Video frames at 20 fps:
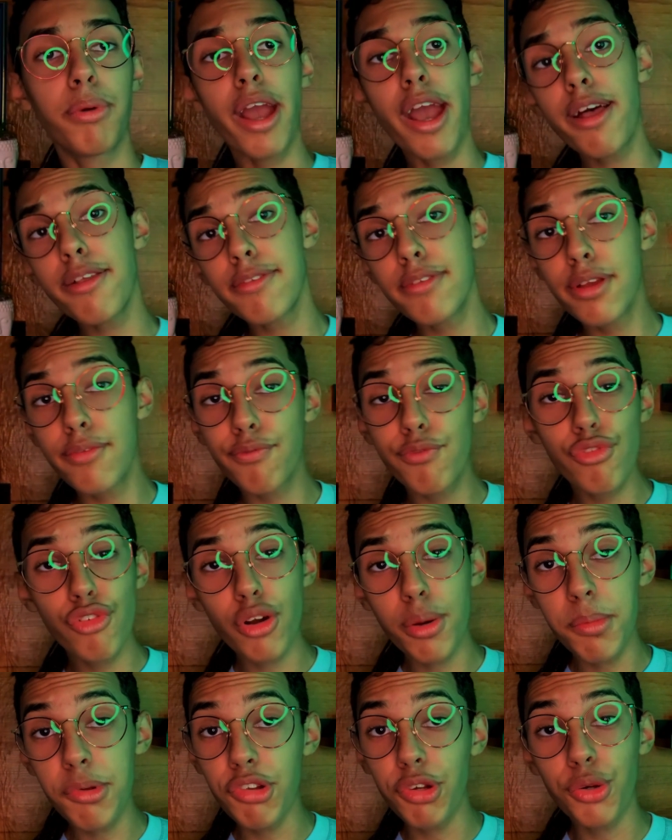Porque assim,
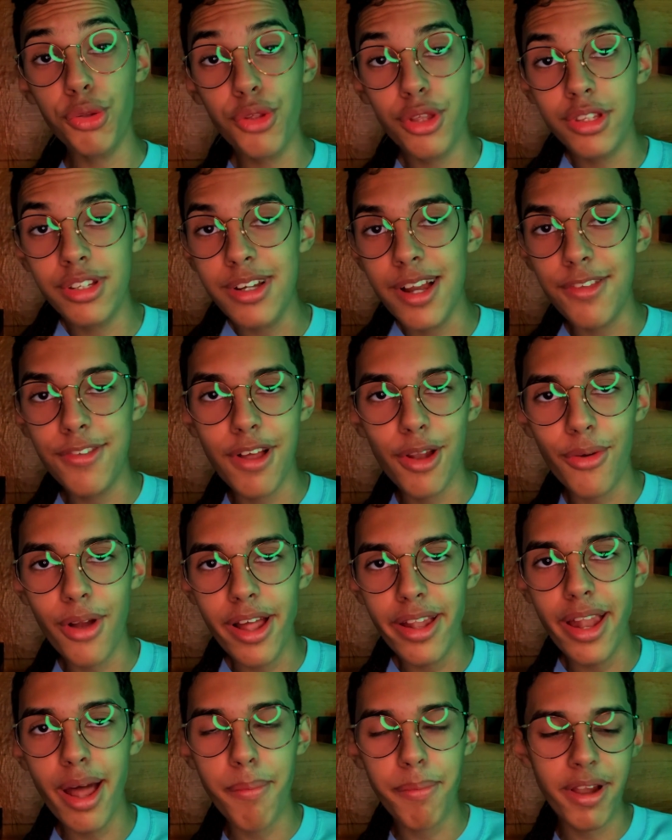virou mexer quando eu nessa
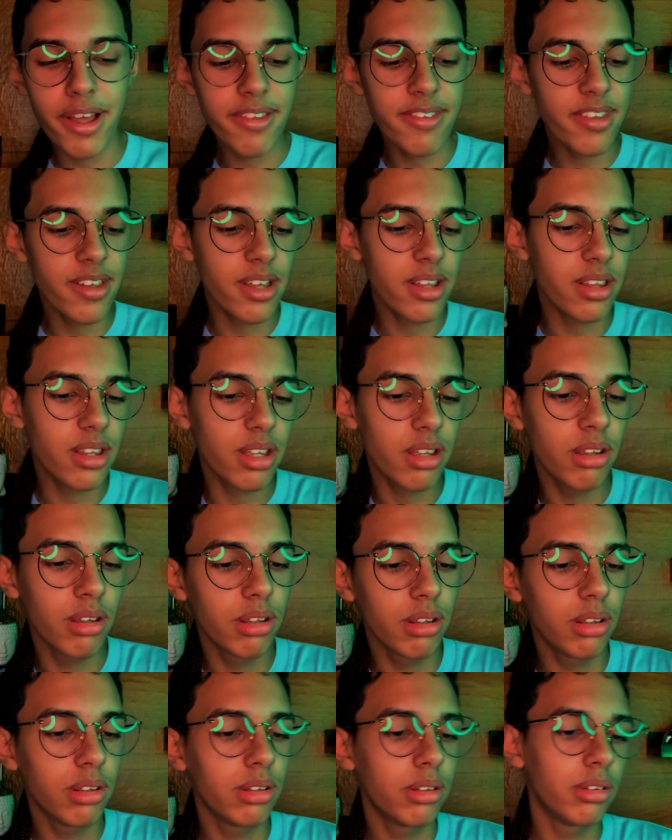local dar presente.
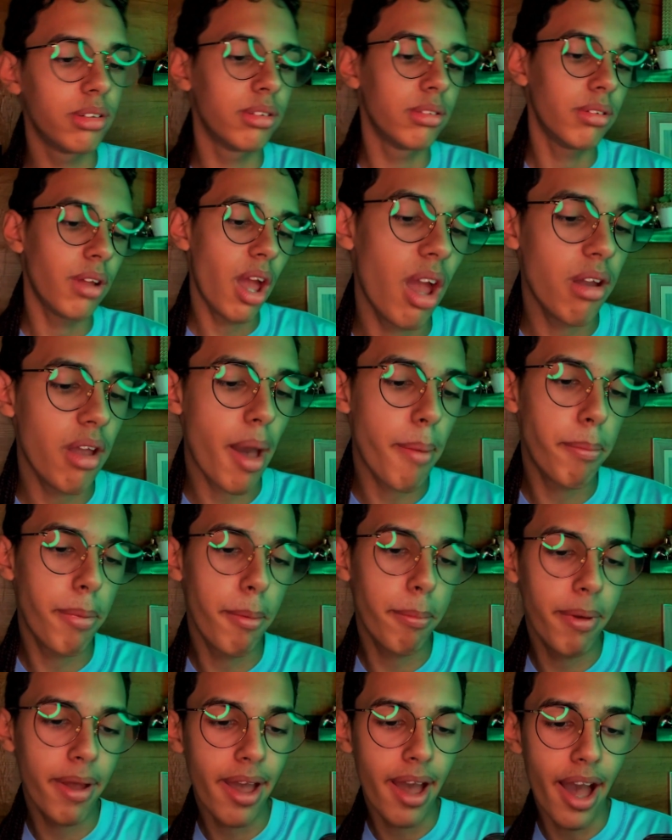Aí, app
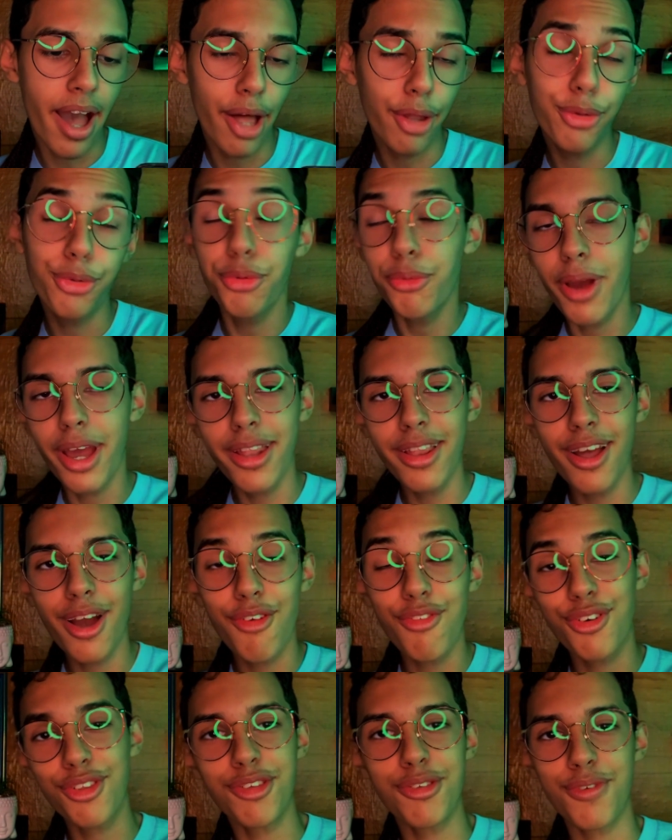é errado. Não é
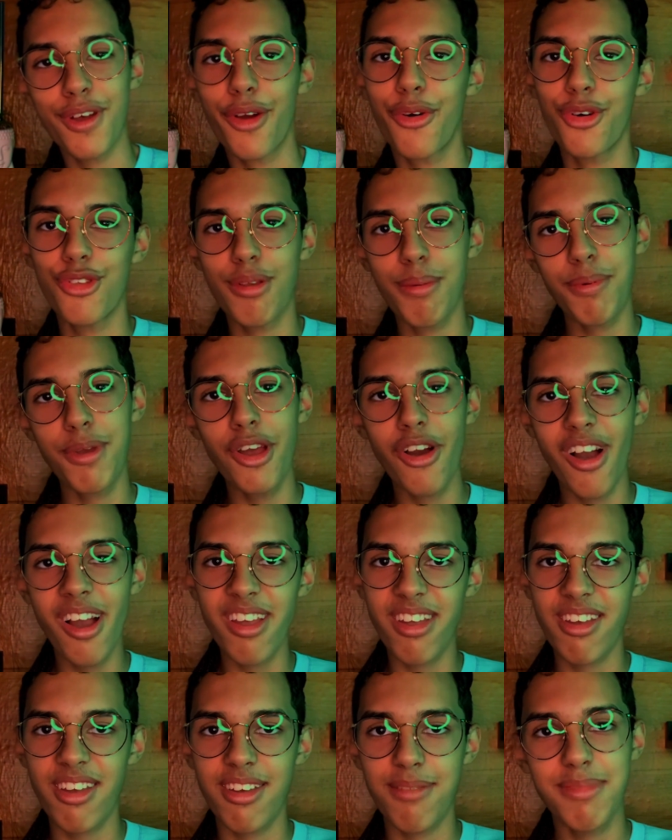não, você faz coisa pior
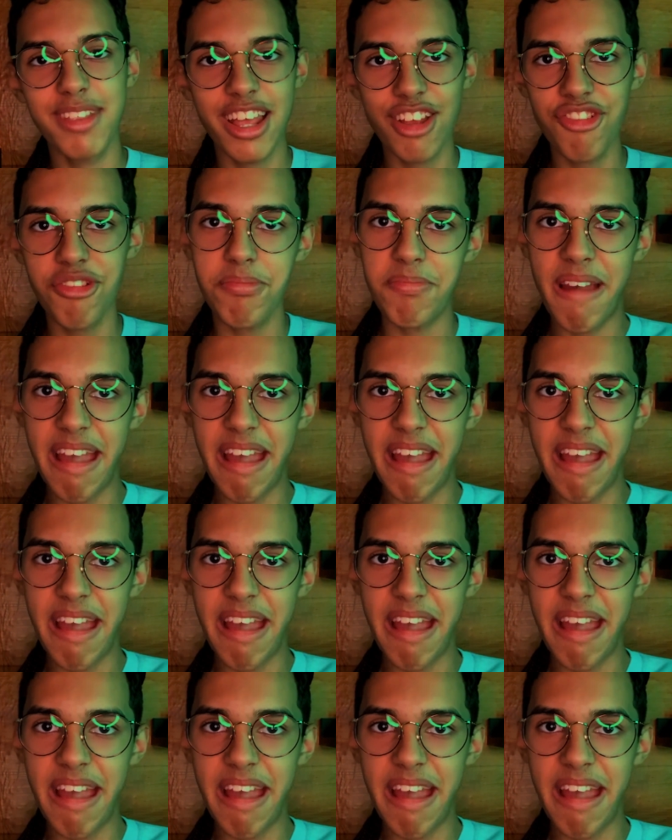aqui, me deixa em